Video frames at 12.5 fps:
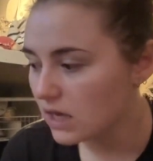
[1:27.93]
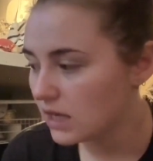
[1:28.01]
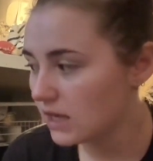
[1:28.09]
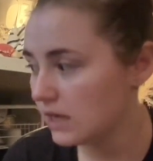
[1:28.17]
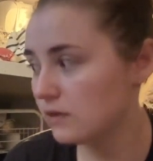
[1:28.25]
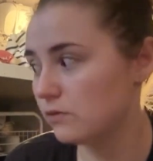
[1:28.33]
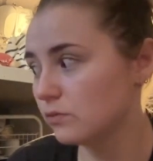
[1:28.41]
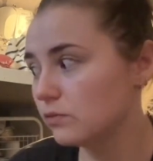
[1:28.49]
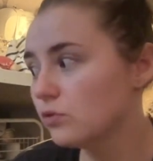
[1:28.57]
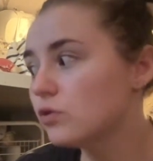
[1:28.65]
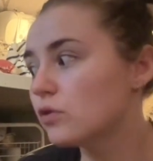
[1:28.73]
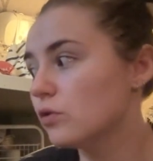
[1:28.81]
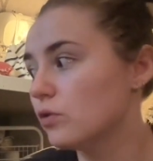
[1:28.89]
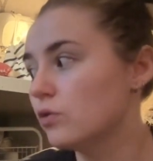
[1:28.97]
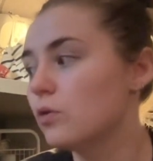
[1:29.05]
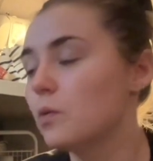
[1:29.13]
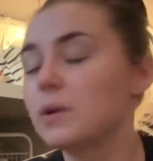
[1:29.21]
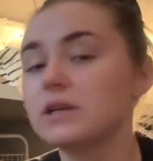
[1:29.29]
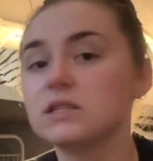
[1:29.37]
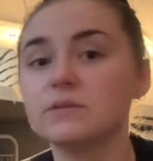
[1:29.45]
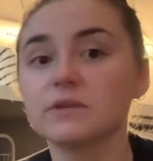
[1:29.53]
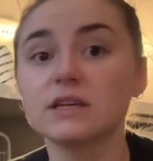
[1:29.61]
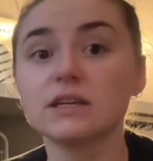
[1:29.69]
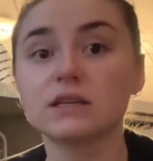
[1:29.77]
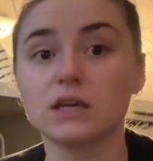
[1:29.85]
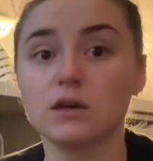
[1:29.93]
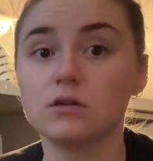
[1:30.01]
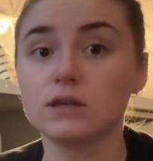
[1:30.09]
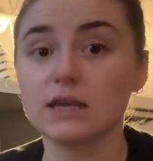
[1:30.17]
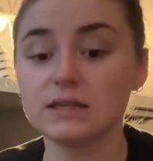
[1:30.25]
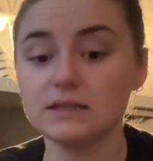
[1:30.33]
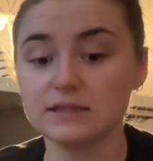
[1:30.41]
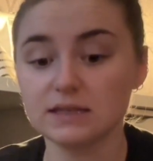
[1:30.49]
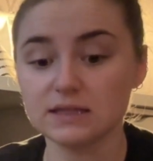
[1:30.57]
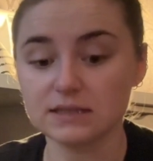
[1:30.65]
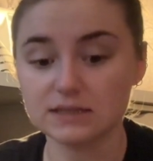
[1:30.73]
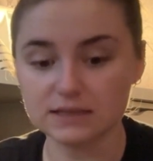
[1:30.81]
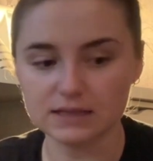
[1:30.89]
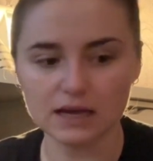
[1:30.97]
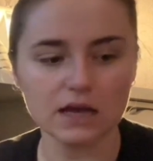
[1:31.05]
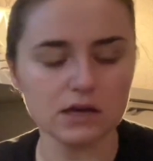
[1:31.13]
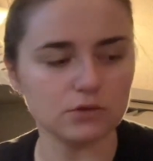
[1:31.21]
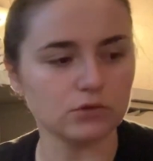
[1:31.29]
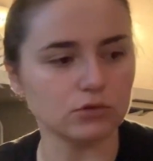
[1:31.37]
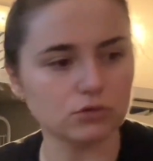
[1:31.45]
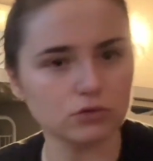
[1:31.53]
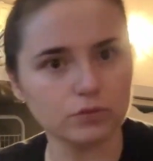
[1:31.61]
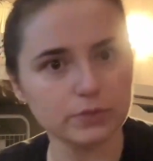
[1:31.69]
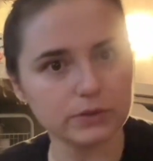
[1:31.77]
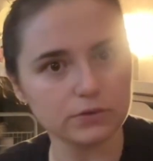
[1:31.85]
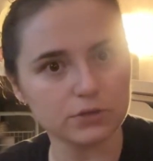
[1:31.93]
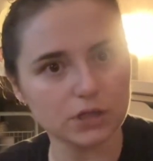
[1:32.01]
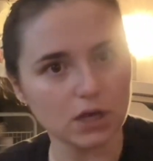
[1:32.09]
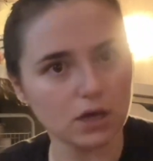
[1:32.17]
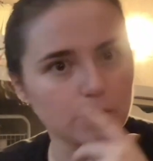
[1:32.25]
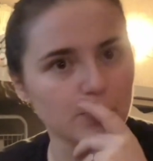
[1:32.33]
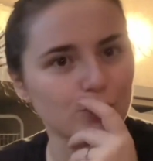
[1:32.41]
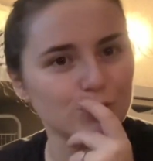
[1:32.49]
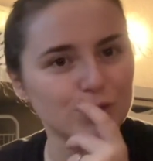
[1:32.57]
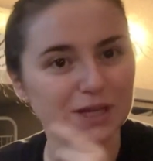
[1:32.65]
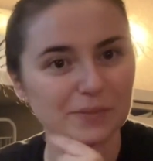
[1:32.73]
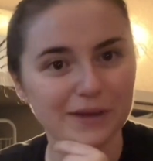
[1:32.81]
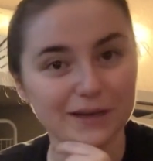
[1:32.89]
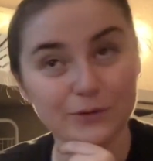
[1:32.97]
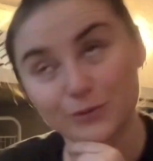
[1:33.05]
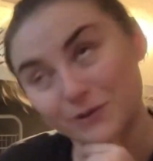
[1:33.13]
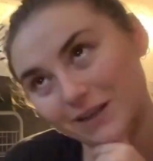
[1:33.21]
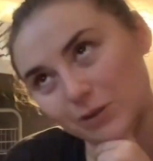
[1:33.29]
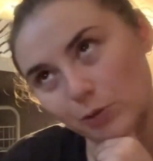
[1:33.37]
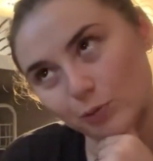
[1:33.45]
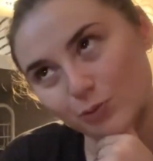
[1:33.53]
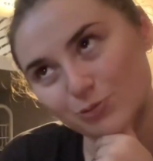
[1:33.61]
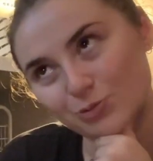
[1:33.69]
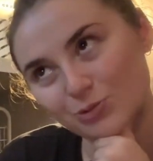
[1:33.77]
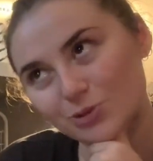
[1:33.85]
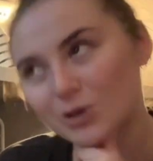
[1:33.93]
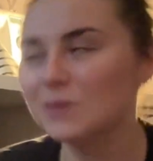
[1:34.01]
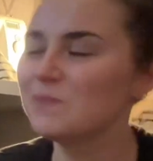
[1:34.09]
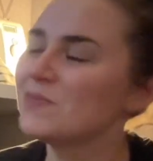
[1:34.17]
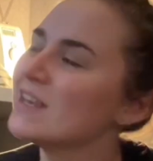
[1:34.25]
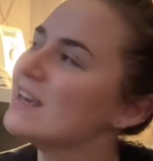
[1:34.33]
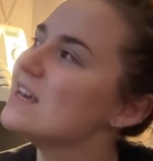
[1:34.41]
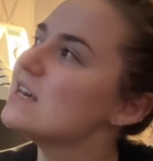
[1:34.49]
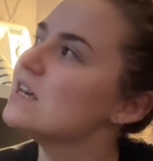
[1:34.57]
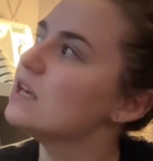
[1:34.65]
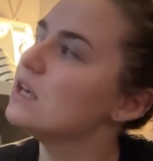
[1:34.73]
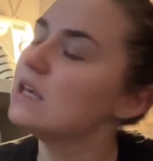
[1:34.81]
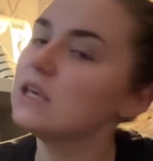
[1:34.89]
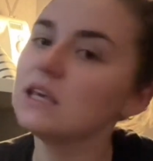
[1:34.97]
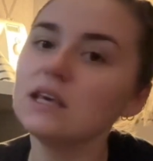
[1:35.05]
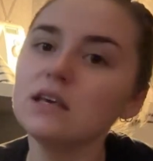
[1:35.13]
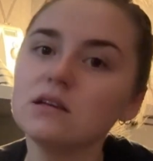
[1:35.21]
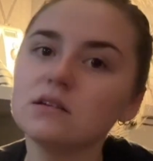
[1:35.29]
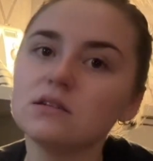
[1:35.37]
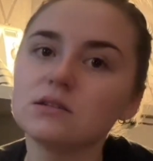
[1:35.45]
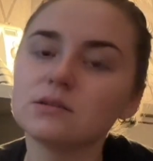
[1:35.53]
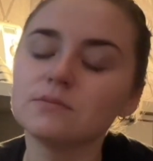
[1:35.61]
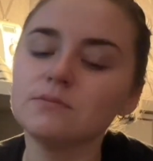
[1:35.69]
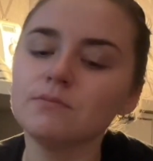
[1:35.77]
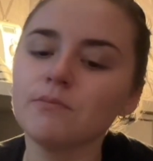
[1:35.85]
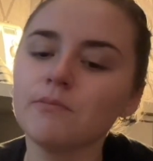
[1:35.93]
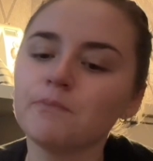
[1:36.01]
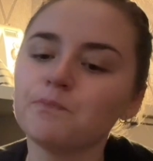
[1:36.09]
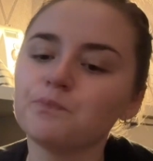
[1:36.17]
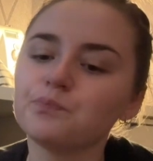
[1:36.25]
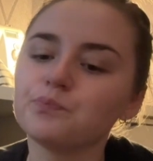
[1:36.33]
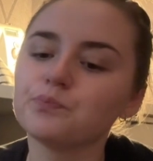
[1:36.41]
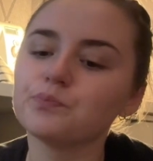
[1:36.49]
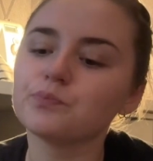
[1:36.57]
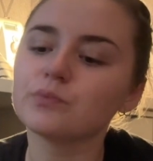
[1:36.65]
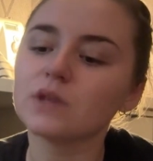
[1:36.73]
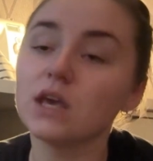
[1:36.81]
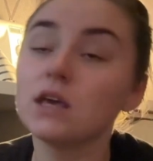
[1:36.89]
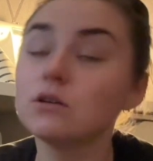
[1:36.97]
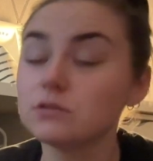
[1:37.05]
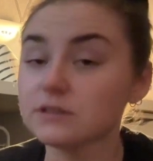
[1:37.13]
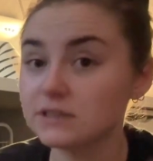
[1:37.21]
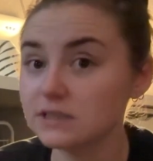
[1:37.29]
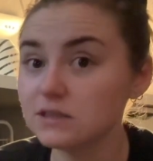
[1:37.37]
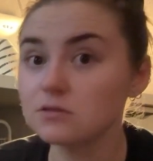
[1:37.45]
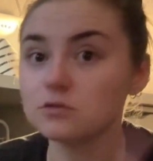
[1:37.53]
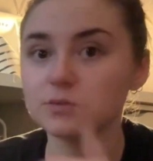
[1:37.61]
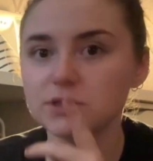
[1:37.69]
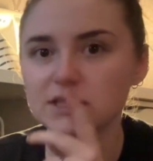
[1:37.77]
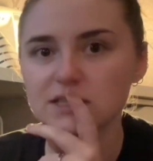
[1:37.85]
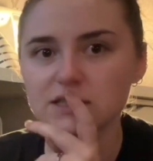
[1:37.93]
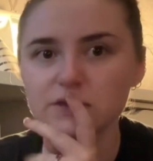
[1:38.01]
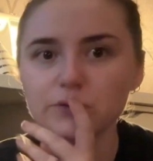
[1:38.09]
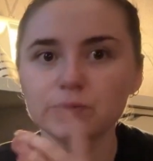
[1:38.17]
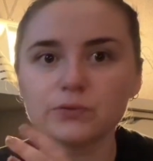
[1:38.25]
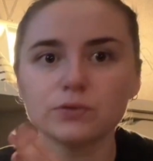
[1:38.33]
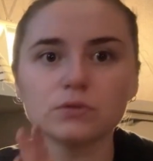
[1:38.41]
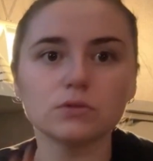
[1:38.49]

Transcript: Et donc, euh, bah, j'aimerais réorganiser ça, euh, surtout parce que j'ai un projet personnel de couture. Et, euh, et aussi dans l'objectif,